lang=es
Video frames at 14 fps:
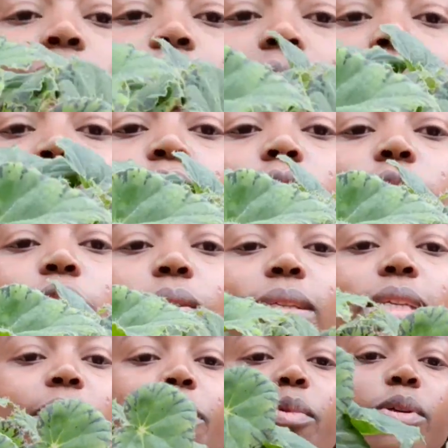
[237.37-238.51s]
así nos quedó
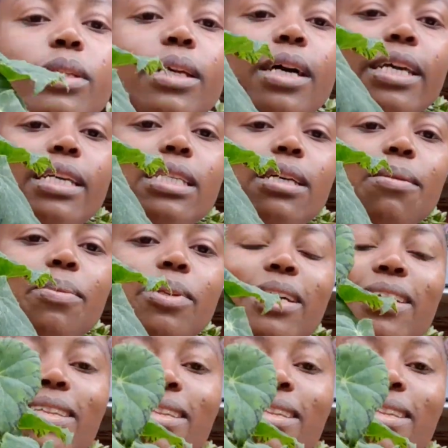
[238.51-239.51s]
esta hermosa. Aquí se va a poner